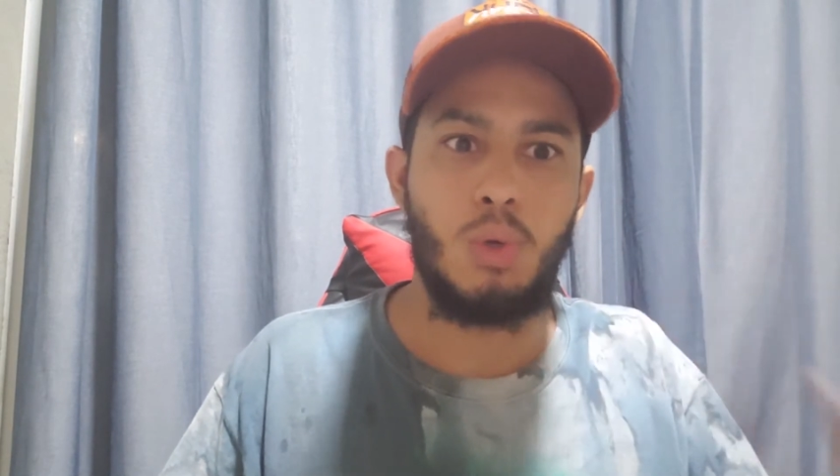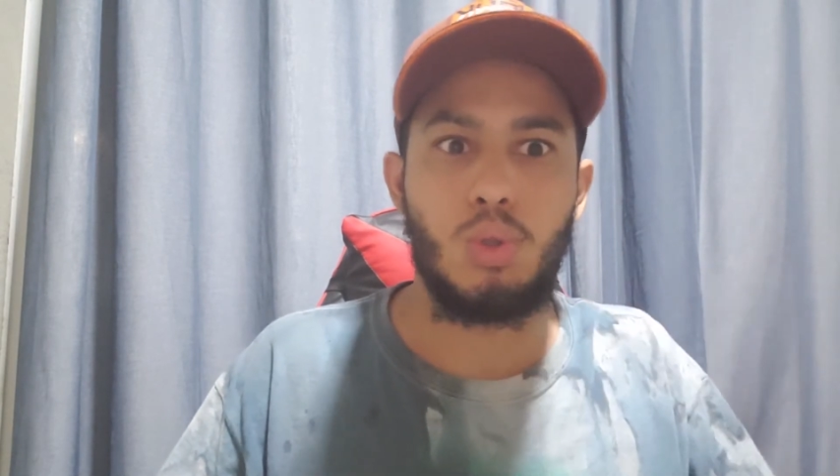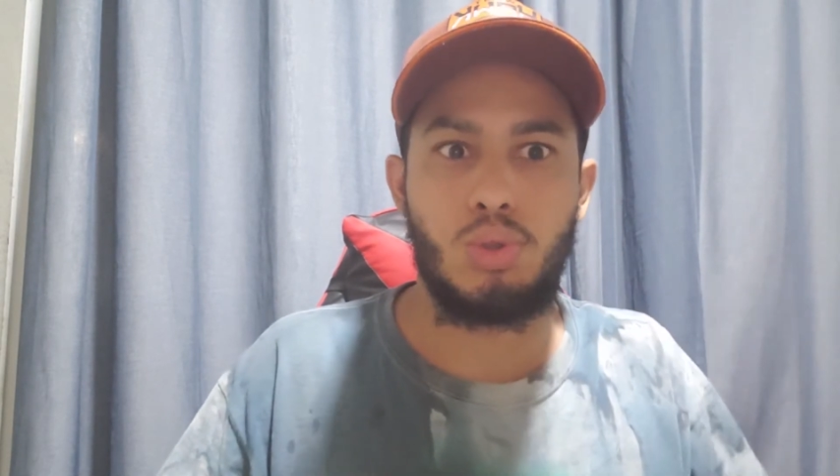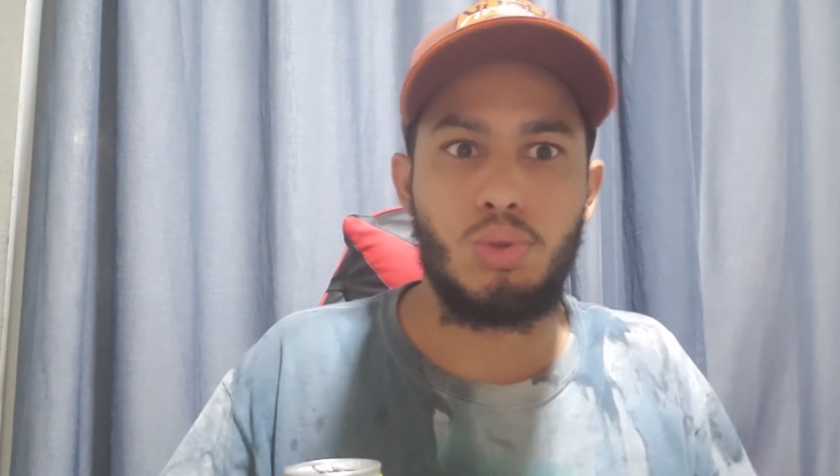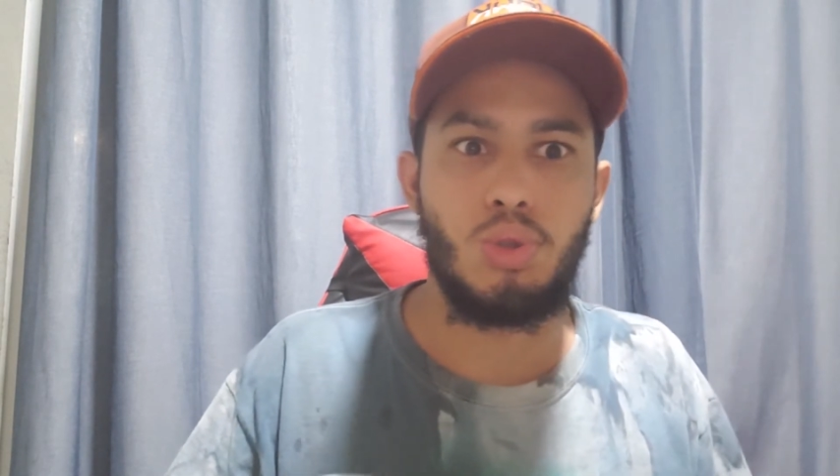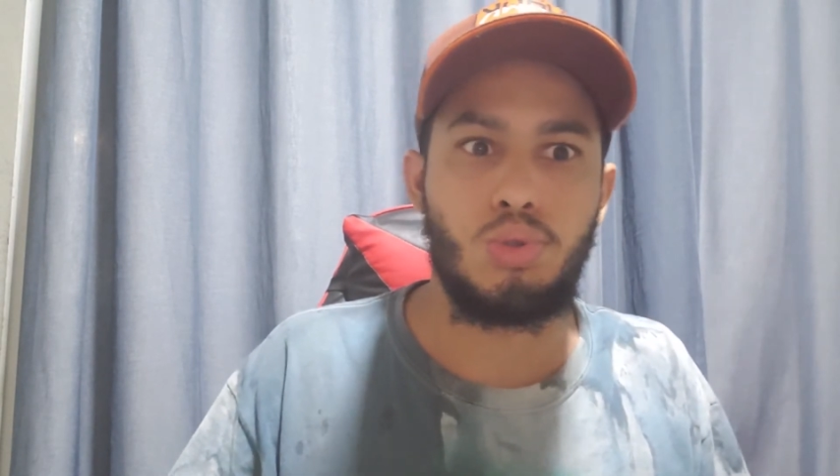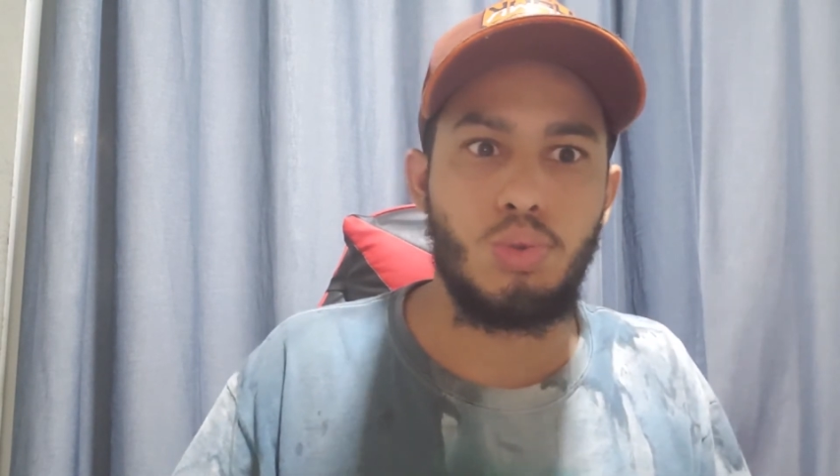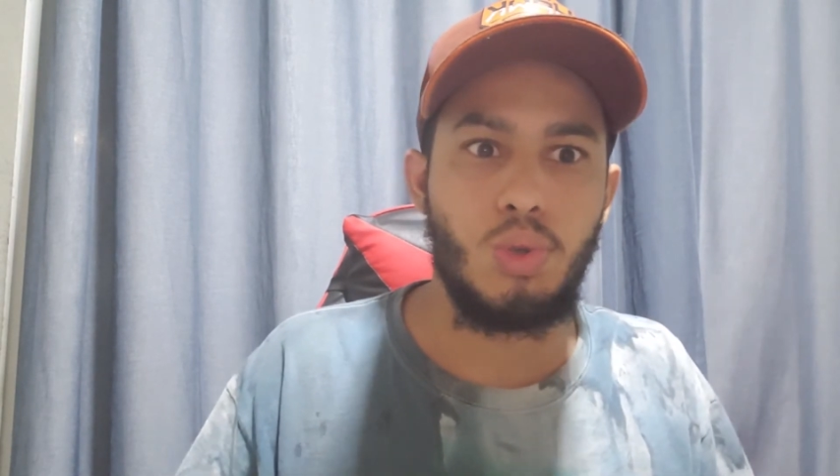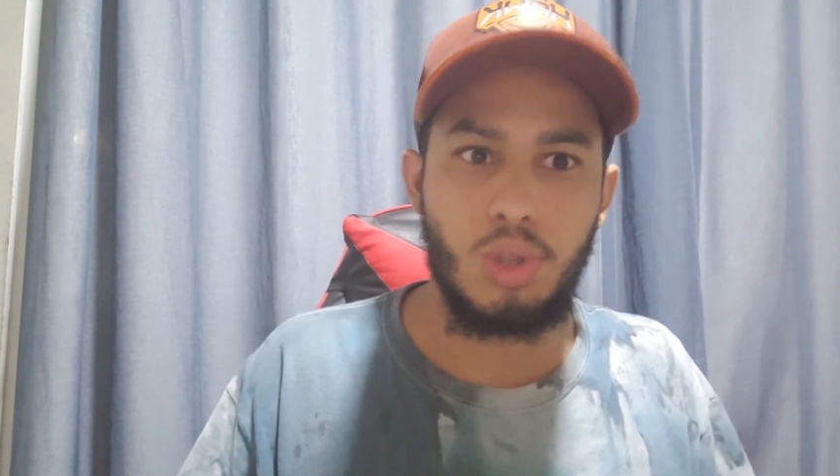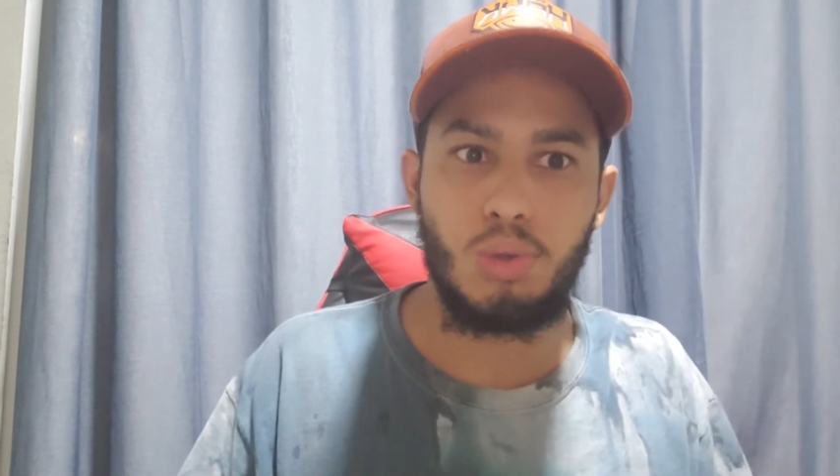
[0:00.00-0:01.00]
gostoso
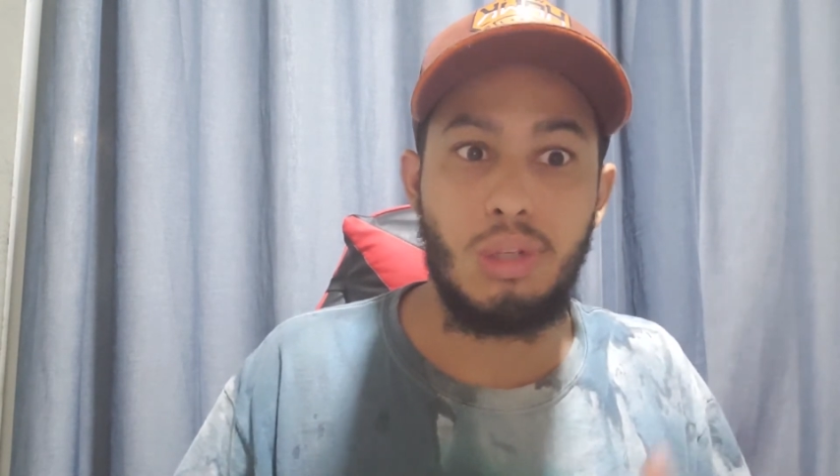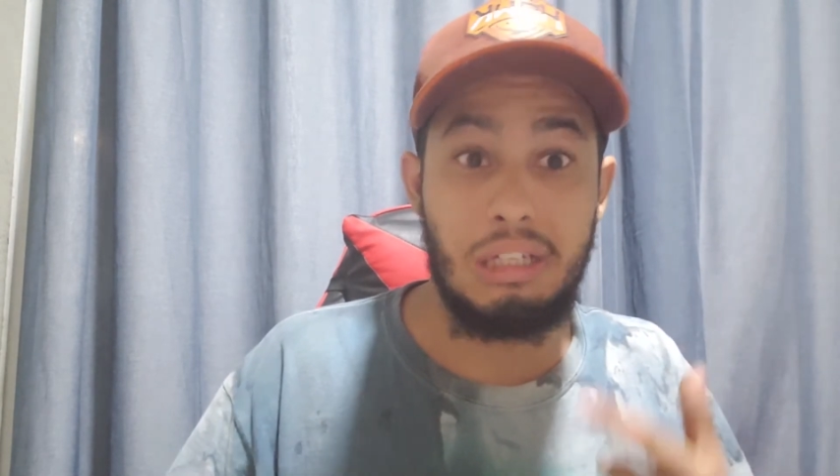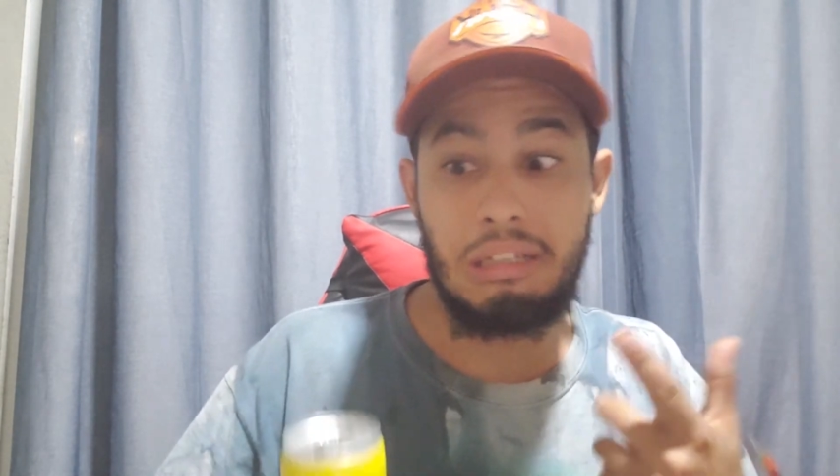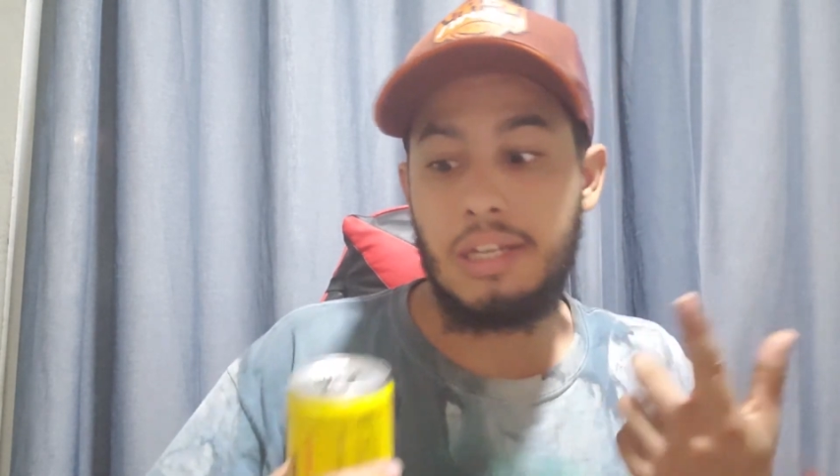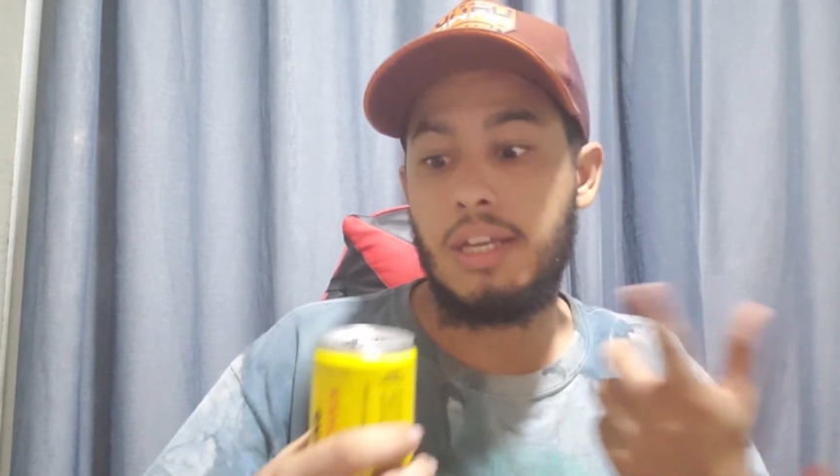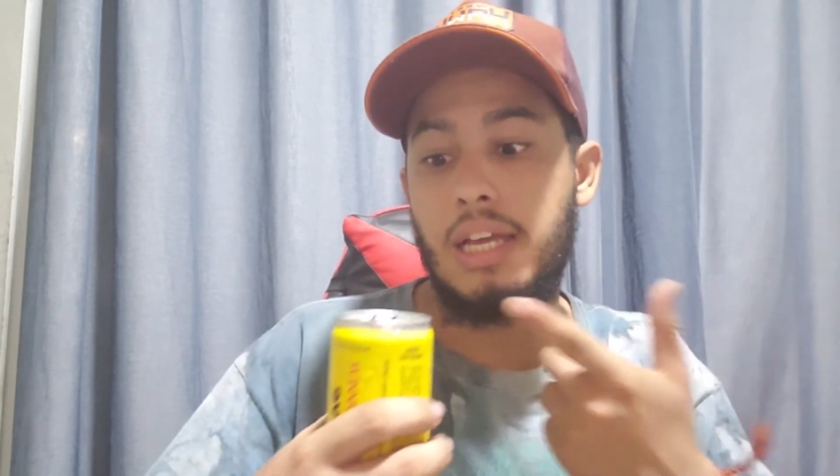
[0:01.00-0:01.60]
o outro e